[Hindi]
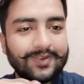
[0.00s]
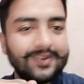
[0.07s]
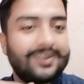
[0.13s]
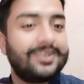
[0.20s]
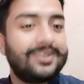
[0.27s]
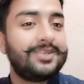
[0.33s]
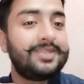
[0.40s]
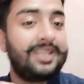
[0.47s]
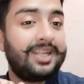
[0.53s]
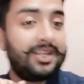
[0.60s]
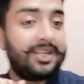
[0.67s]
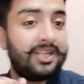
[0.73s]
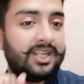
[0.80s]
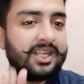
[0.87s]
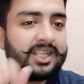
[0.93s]
तो वो
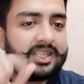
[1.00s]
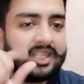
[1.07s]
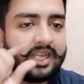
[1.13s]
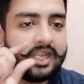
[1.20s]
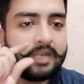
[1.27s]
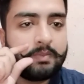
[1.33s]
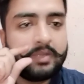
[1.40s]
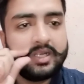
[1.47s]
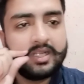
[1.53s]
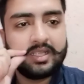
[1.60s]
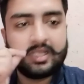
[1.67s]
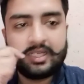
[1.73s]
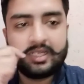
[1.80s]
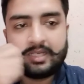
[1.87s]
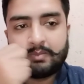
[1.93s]
देख के कहता है यार मैंने
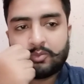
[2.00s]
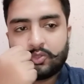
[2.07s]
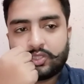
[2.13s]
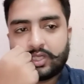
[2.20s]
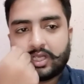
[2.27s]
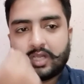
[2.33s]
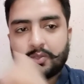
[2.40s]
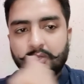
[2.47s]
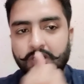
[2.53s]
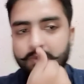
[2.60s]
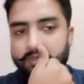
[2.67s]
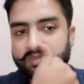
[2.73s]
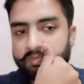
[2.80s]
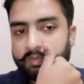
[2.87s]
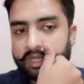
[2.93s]
कहा ये मुझे ना उड़ा
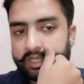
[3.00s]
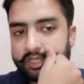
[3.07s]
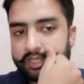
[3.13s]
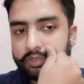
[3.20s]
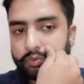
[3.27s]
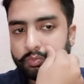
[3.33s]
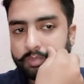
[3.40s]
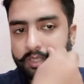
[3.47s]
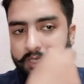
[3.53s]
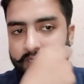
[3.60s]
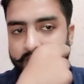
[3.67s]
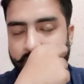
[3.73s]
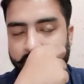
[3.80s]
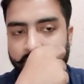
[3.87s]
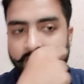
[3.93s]
बस बाकी तू बना
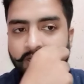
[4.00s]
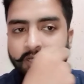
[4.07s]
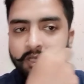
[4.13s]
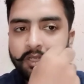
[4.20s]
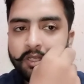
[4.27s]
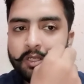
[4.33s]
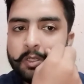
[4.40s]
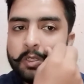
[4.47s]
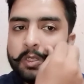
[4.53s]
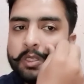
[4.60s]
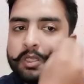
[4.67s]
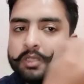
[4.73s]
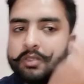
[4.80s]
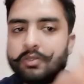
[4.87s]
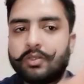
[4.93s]
दे
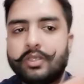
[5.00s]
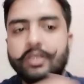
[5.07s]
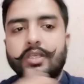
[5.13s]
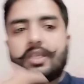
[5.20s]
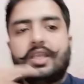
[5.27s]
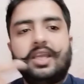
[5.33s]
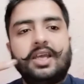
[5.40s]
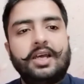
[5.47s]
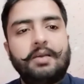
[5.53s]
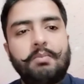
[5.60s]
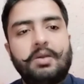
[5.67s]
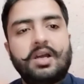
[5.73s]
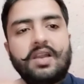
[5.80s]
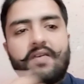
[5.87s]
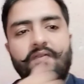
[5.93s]
तो ये
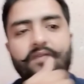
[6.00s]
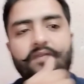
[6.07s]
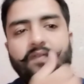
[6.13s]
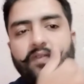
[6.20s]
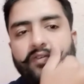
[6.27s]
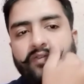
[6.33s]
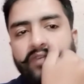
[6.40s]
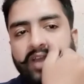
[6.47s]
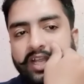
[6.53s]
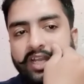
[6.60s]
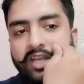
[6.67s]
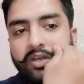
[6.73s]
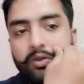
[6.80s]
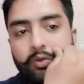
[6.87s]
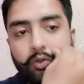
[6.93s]
हमारा
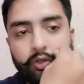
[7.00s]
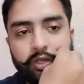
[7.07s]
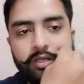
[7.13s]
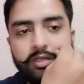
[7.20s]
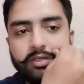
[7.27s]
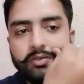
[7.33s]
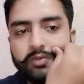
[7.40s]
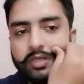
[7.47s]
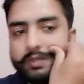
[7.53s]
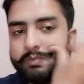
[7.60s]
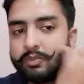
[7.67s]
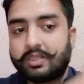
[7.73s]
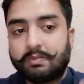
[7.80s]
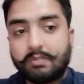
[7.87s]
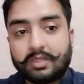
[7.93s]
फाइनल लुक तो आप
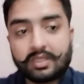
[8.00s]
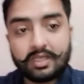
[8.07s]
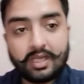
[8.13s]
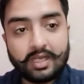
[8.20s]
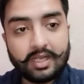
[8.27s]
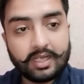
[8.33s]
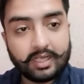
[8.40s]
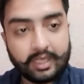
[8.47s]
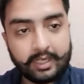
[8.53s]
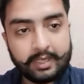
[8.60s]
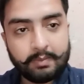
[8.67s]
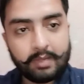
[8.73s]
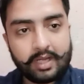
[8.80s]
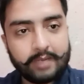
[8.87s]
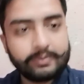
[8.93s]
मुझे बताना कि
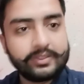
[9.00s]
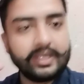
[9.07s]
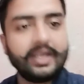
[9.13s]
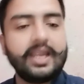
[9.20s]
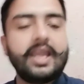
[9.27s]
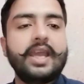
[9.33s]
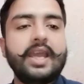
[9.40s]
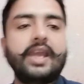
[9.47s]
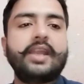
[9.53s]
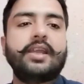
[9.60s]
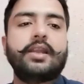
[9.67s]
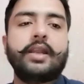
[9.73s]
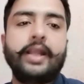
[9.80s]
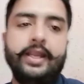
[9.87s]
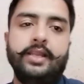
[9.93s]
ये मतलब सही है
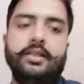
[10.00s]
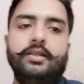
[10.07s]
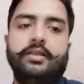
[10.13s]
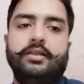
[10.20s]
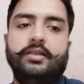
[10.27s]
या नहीं